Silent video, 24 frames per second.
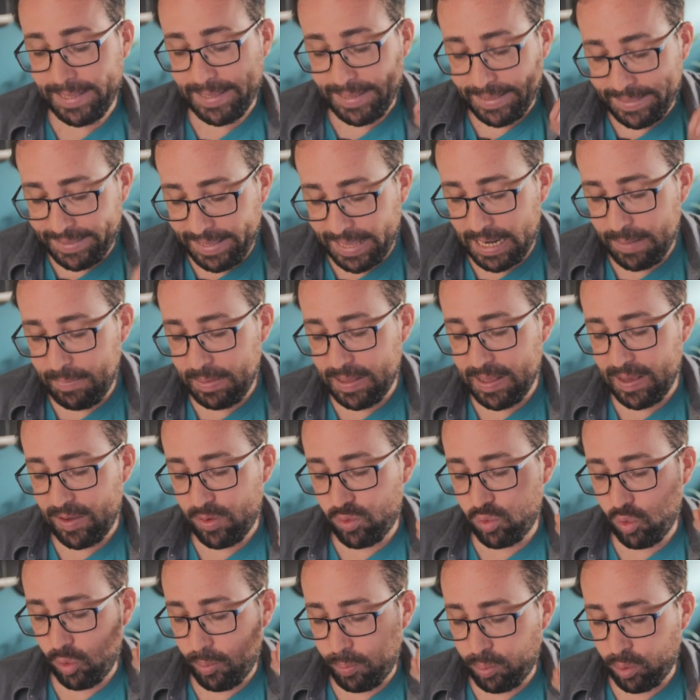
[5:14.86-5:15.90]

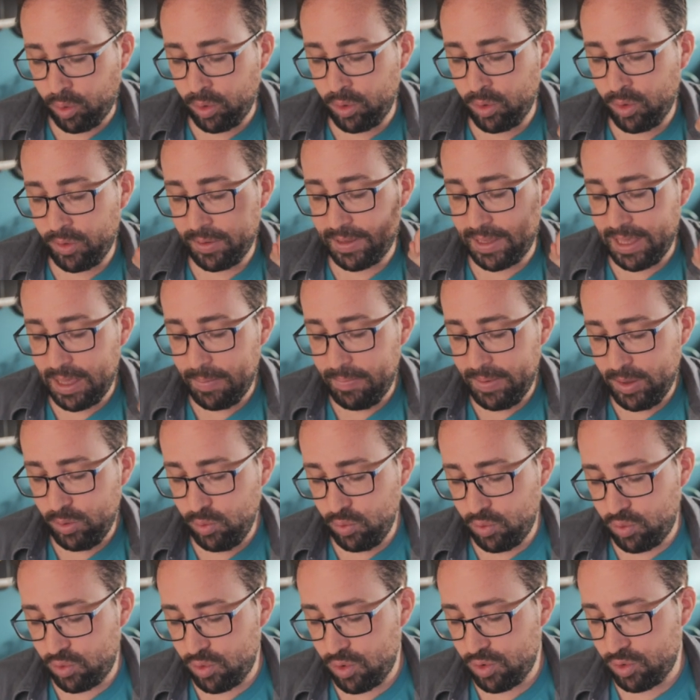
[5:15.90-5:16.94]
d'élimination prudente et
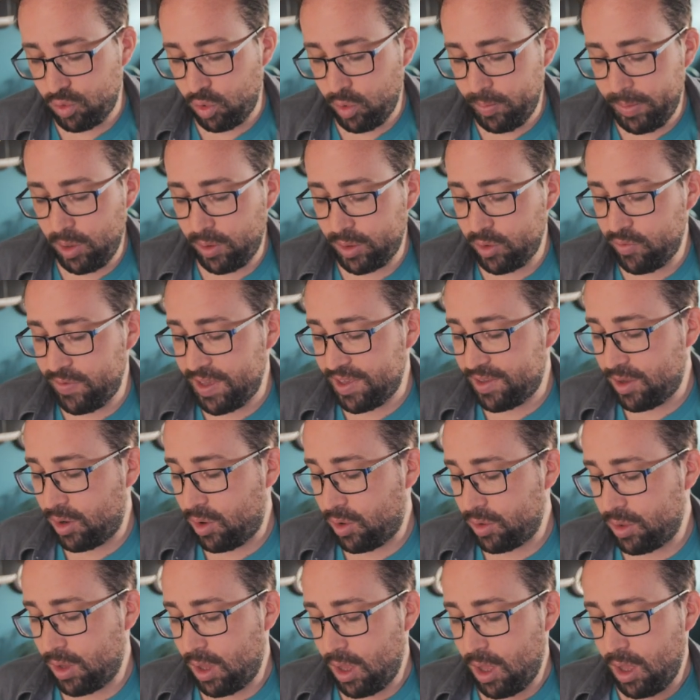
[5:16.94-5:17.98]
minutieuse. Le bilan de
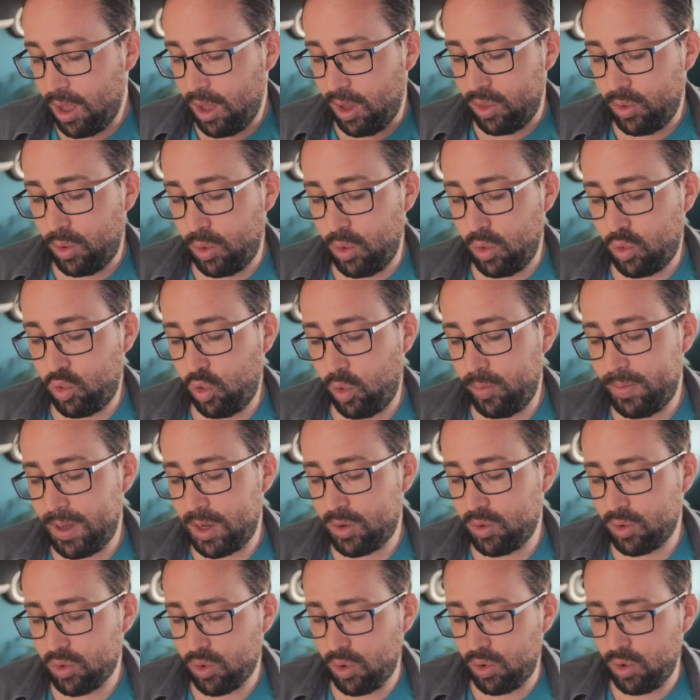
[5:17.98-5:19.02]
Nouvelle-Zélande dans le
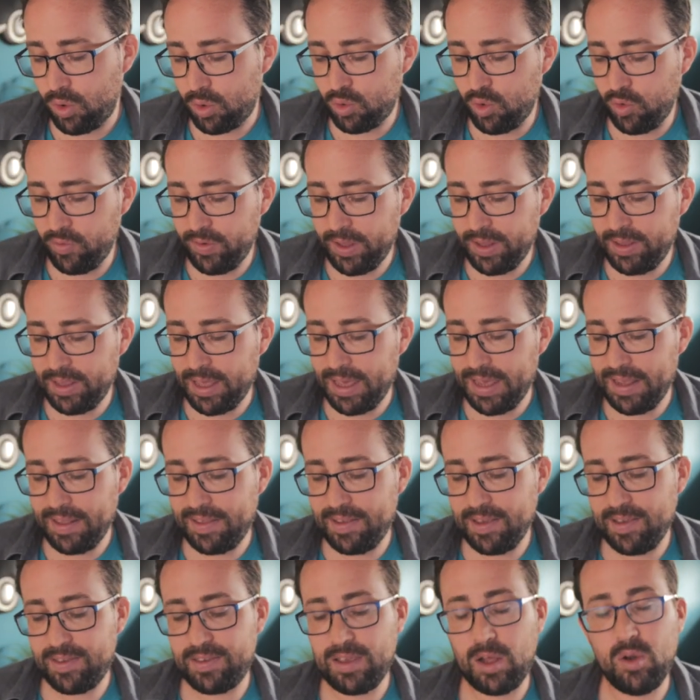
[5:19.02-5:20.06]
combat contre le Covid a
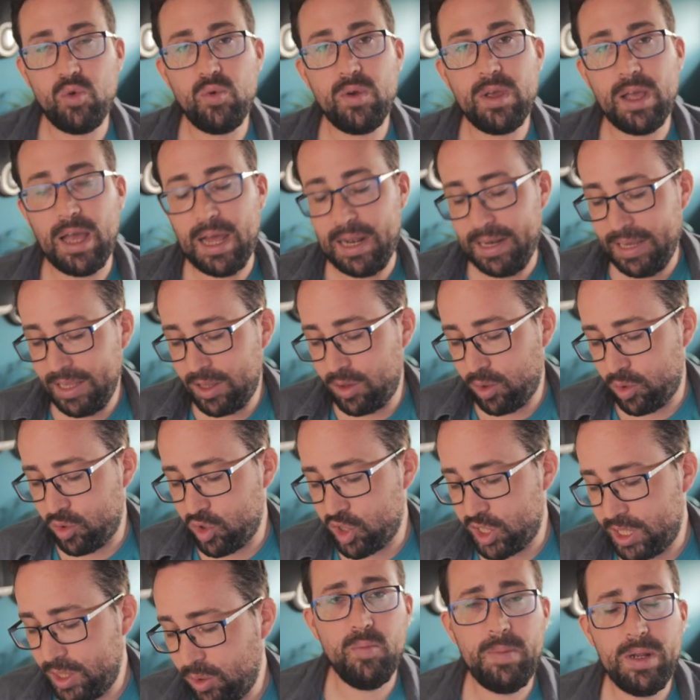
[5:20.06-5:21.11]
été salué à
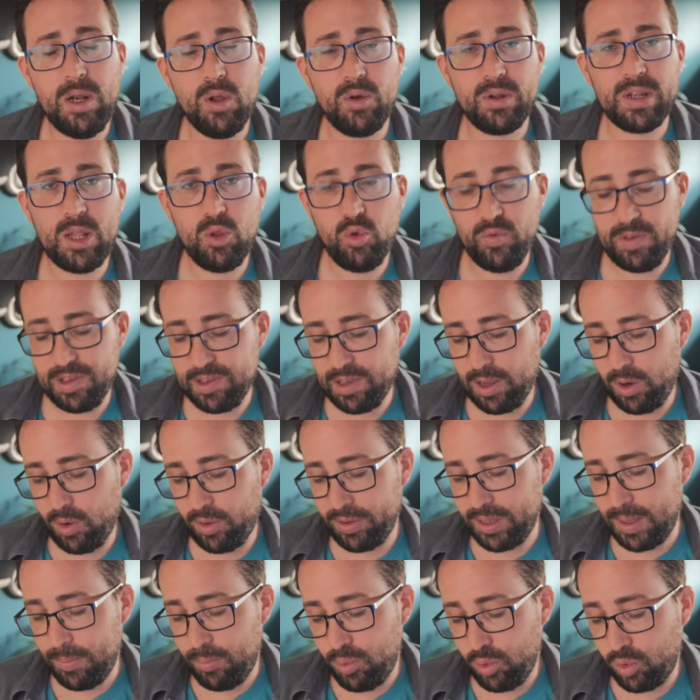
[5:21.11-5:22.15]
l'étranger. Le bilan de la
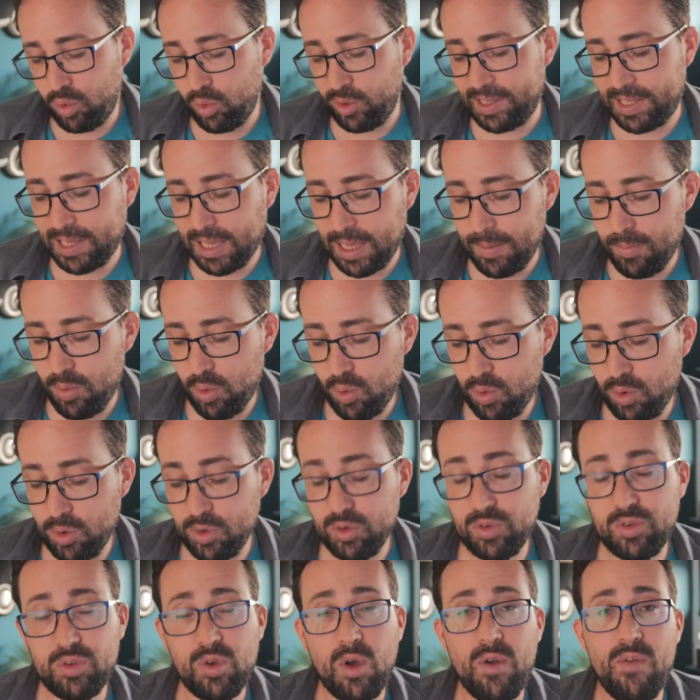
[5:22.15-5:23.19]
Nouvelle-Zélande est plutôt très bon.
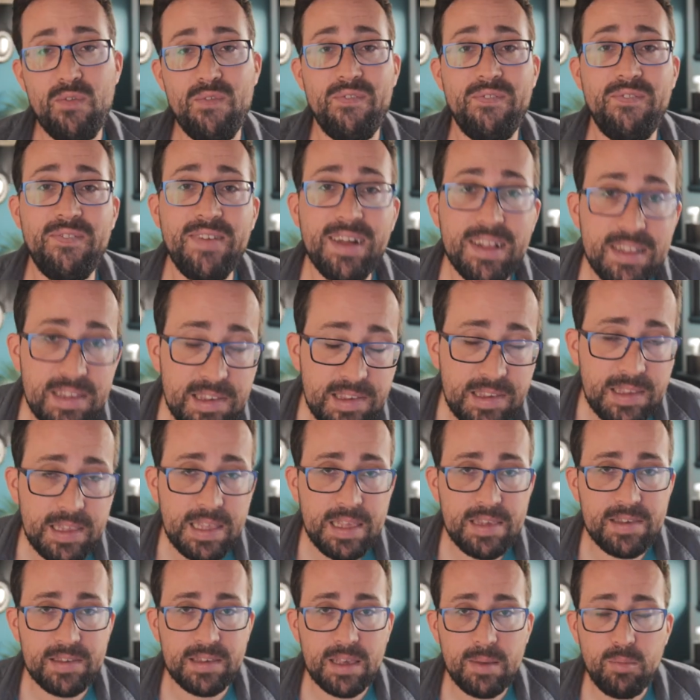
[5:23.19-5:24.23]
Seuls 26
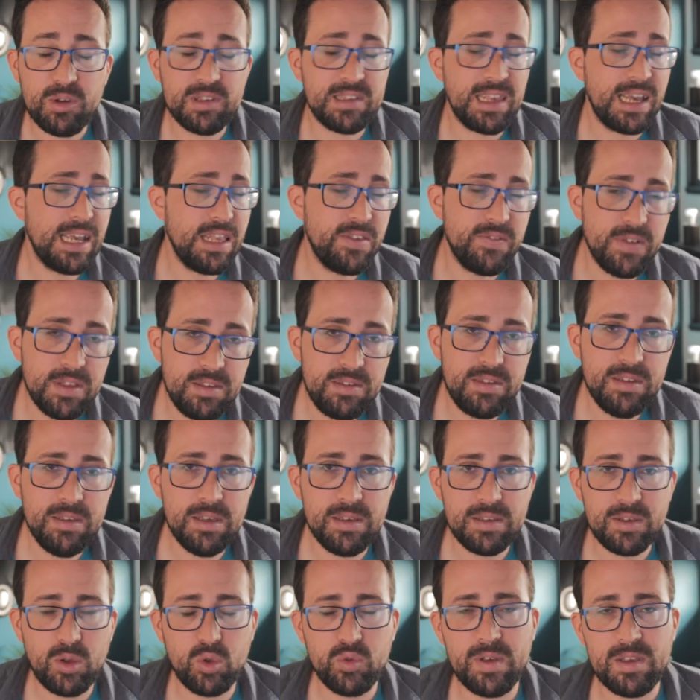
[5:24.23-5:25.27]
décès, bon ça reste 26
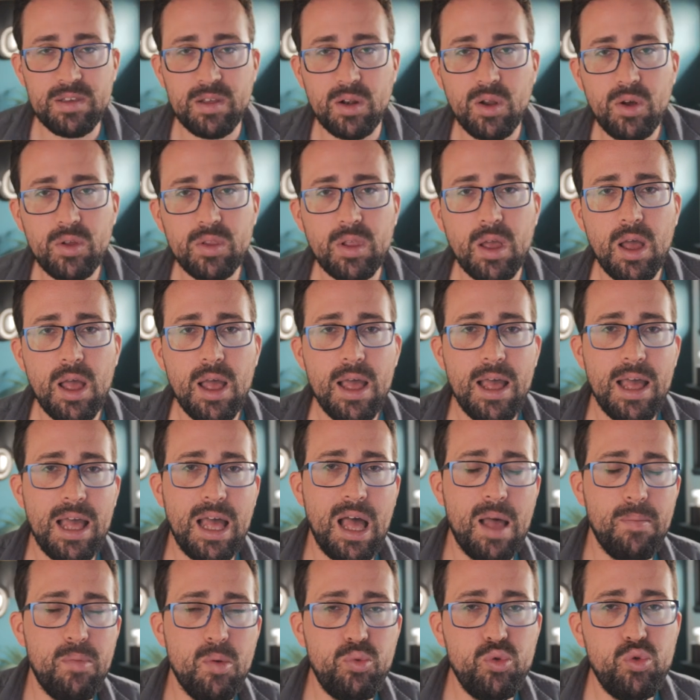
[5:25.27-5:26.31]
décès en Nouvelle-Zélande,
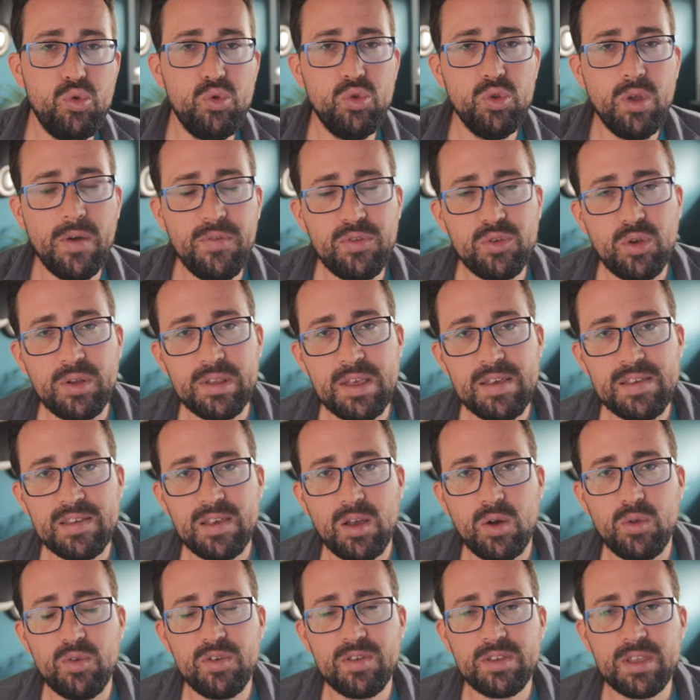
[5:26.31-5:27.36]
un peu plus de 900
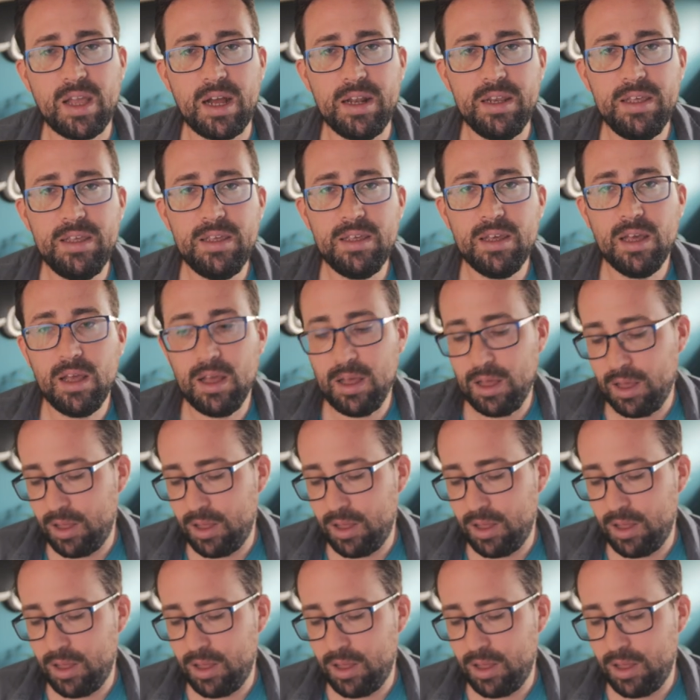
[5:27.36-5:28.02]
décès en Australie.